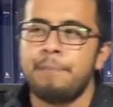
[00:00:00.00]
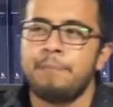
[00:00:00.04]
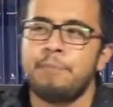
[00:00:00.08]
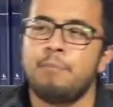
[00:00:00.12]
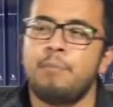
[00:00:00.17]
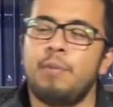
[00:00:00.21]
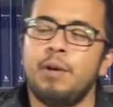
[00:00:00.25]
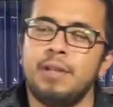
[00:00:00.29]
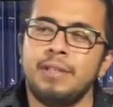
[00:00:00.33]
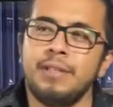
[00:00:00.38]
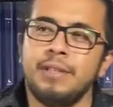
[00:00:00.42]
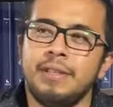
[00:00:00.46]

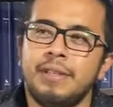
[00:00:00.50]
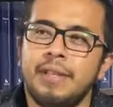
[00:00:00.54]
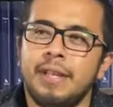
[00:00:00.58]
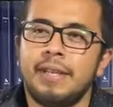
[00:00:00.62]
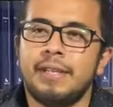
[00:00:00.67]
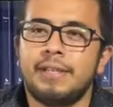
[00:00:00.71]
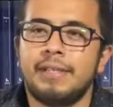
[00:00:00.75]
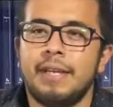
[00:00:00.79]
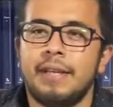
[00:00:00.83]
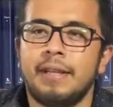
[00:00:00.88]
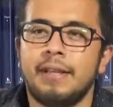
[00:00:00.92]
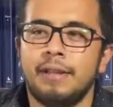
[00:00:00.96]
Pero es
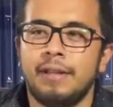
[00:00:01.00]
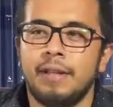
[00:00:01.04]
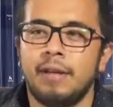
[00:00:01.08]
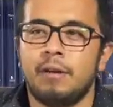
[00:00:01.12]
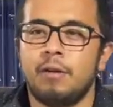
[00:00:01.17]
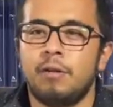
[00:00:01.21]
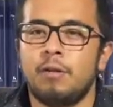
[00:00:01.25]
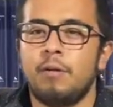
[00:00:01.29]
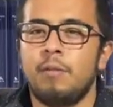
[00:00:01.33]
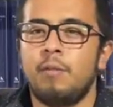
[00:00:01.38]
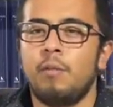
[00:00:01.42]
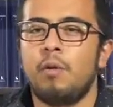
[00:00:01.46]
interesante
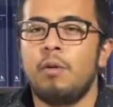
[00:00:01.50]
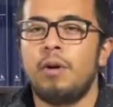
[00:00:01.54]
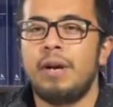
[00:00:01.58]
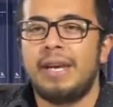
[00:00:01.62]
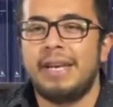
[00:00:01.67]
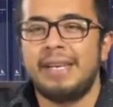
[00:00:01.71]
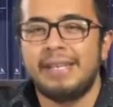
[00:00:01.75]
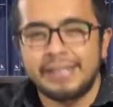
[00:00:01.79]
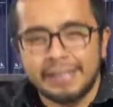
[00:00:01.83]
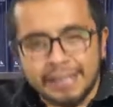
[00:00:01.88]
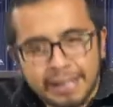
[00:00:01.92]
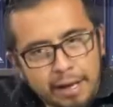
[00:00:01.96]
cómo
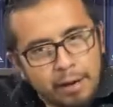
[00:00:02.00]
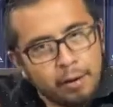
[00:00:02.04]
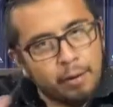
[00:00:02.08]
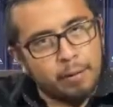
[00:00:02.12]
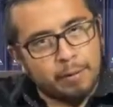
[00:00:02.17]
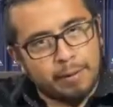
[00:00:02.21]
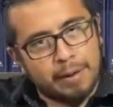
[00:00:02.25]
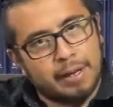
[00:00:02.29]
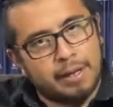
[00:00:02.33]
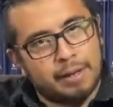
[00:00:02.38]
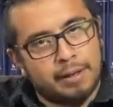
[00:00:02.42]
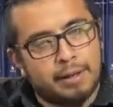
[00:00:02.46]
esta
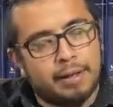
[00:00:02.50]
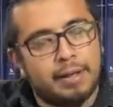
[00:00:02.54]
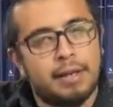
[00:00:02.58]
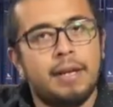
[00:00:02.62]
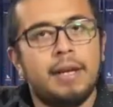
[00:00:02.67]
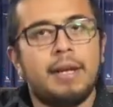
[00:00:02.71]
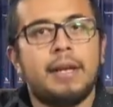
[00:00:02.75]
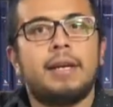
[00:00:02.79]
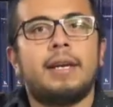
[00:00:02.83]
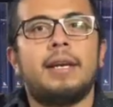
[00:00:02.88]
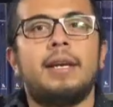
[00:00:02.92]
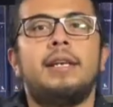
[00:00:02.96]
obra,
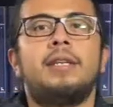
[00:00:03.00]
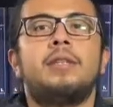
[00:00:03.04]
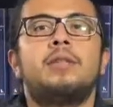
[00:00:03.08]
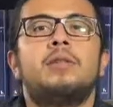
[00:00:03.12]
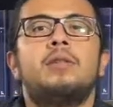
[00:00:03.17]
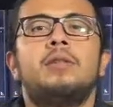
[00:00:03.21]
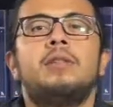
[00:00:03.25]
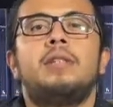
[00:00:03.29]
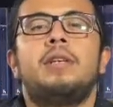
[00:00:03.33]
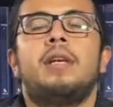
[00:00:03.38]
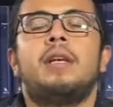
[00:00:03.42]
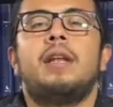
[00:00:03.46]
que es
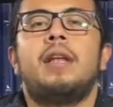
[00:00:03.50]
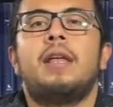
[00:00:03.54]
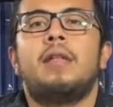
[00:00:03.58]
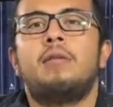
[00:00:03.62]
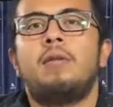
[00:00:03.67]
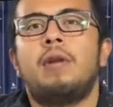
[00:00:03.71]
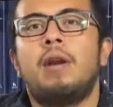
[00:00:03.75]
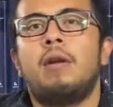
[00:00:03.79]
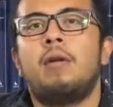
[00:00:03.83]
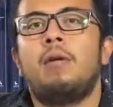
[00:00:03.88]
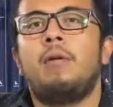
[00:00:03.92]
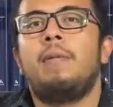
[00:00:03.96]
considerada
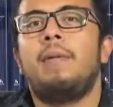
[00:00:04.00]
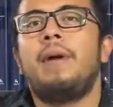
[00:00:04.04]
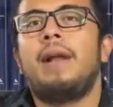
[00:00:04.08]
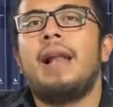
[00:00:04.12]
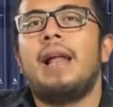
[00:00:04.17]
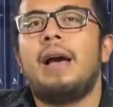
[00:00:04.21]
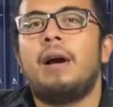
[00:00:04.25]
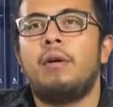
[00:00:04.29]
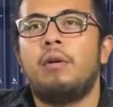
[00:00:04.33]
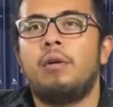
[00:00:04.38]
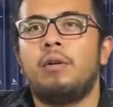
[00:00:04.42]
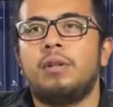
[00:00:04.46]
una
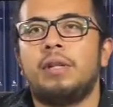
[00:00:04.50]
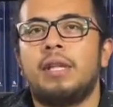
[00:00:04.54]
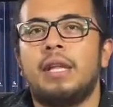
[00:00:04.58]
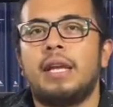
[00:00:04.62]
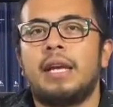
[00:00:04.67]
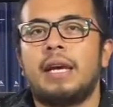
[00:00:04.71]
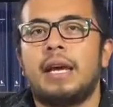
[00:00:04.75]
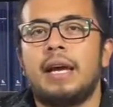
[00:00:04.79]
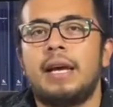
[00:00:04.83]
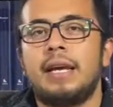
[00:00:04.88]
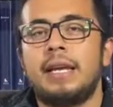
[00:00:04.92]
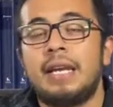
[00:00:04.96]
novela
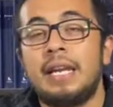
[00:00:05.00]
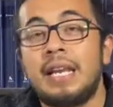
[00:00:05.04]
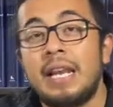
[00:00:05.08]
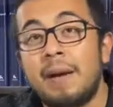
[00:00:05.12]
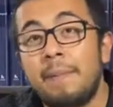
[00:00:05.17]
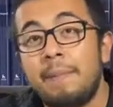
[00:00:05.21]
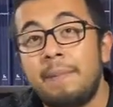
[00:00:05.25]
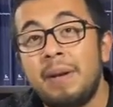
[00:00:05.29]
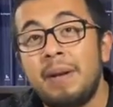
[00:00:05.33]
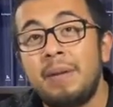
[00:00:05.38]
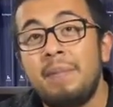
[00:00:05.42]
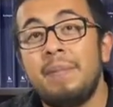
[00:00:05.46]
gótica y
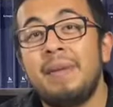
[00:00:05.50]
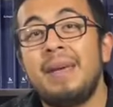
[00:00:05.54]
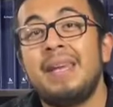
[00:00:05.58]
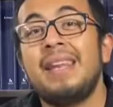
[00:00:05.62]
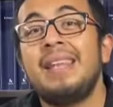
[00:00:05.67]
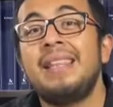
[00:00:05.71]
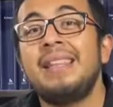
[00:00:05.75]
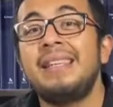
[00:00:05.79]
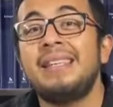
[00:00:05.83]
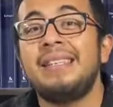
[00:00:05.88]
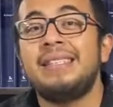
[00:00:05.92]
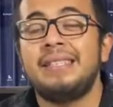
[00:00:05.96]
la primera
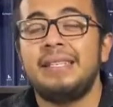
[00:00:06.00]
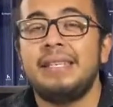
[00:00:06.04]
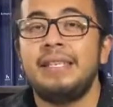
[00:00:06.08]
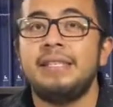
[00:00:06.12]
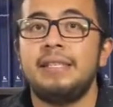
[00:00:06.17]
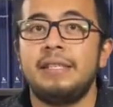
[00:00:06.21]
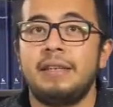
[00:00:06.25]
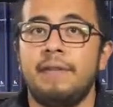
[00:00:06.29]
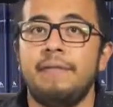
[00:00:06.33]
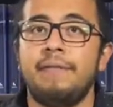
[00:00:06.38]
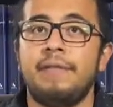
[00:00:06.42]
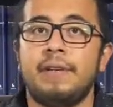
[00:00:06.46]
de
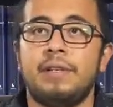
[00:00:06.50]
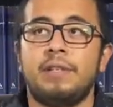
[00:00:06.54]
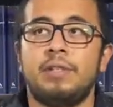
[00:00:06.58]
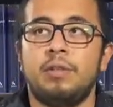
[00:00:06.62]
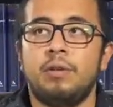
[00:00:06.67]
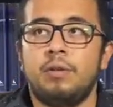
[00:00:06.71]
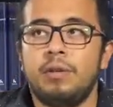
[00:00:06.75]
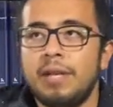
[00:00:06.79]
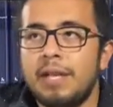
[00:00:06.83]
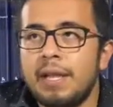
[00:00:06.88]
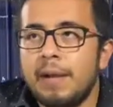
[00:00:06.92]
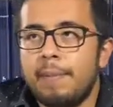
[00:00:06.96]
ciencia
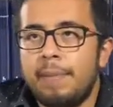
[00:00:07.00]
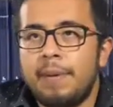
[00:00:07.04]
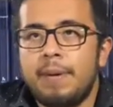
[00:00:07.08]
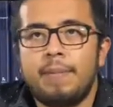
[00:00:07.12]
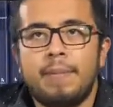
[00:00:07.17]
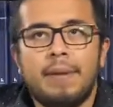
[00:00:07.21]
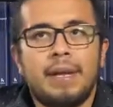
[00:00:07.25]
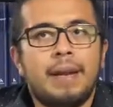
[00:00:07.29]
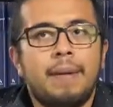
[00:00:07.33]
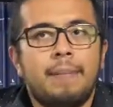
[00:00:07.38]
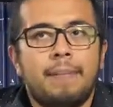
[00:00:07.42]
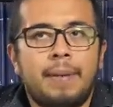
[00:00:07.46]
ficción, es la
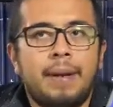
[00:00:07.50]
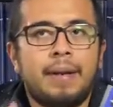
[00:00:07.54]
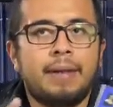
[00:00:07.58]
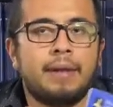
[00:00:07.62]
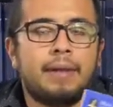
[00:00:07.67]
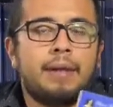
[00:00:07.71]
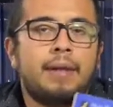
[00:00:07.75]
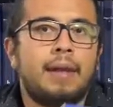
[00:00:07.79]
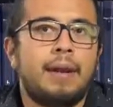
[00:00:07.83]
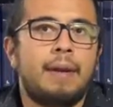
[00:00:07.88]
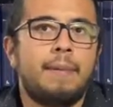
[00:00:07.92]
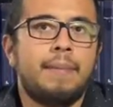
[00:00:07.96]
primera
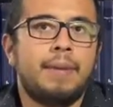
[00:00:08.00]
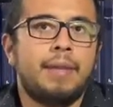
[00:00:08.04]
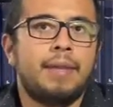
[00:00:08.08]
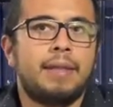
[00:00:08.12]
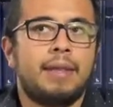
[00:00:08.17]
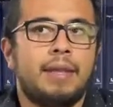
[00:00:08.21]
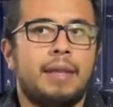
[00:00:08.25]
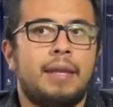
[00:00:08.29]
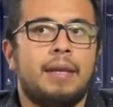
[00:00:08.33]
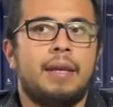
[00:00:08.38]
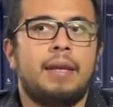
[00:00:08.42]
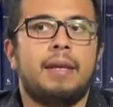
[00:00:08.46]

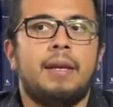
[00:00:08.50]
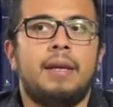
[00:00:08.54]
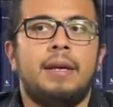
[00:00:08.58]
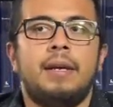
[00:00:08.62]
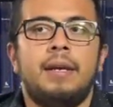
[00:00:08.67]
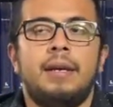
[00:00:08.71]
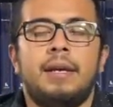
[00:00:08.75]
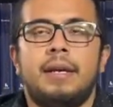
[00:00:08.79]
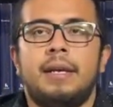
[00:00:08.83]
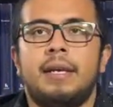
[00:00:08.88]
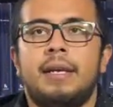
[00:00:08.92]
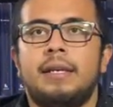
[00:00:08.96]
verdaderamente
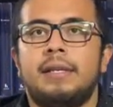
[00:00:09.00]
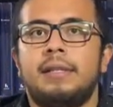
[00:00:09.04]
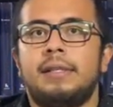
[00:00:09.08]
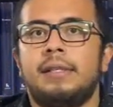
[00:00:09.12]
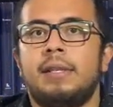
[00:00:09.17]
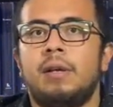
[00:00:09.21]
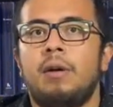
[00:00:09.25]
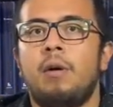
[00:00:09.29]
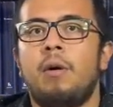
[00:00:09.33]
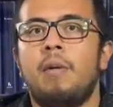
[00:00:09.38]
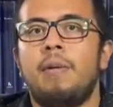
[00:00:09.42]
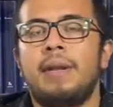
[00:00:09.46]

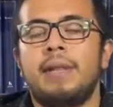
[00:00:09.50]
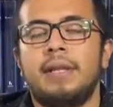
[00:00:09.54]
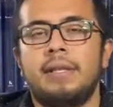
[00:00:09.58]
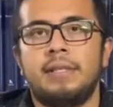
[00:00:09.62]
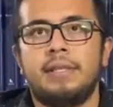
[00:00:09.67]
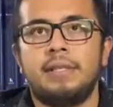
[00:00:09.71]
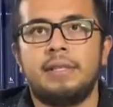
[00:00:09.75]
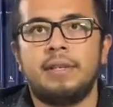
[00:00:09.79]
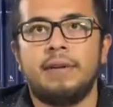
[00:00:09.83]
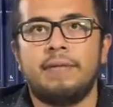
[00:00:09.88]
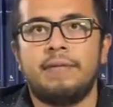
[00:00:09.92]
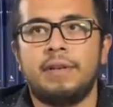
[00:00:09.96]
este, obra de
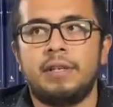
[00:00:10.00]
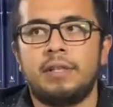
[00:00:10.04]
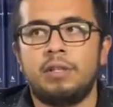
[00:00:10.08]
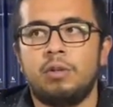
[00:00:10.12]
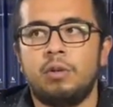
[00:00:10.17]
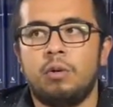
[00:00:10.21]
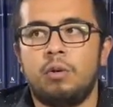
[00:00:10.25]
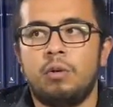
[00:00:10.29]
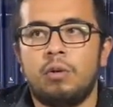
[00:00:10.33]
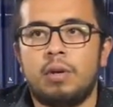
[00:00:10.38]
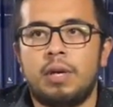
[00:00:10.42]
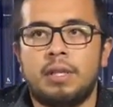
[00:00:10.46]
ciencia
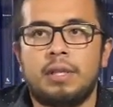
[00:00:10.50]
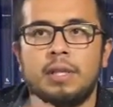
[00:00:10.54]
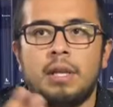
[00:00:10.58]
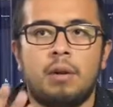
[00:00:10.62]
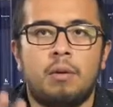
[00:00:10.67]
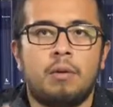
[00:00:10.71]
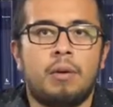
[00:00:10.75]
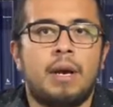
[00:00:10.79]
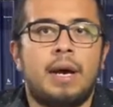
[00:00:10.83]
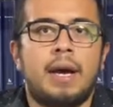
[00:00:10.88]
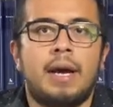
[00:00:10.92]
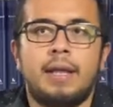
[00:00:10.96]
ficción o
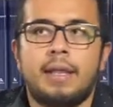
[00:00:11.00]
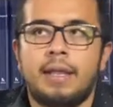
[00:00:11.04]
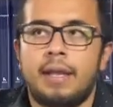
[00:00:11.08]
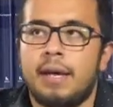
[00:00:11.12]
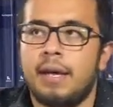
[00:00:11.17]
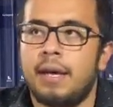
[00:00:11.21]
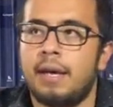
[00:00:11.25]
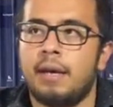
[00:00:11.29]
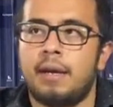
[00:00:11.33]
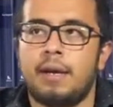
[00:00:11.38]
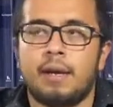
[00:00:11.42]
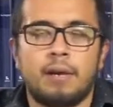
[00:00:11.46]

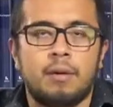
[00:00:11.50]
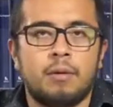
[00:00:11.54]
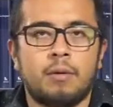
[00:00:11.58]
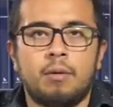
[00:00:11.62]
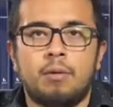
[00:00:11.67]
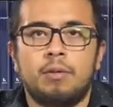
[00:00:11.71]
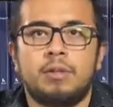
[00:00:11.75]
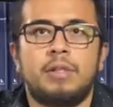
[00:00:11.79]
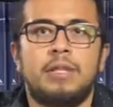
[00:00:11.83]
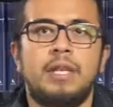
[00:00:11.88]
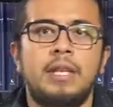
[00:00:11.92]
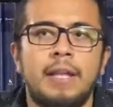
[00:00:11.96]
catalogada,
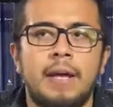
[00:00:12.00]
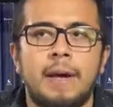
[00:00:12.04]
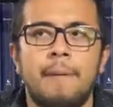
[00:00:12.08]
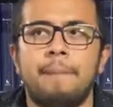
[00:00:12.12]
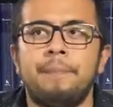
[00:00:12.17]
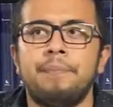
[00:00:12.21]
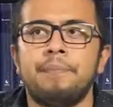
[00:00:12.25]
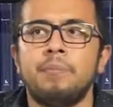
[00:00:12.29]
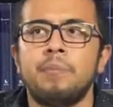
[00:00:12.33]
reconocida,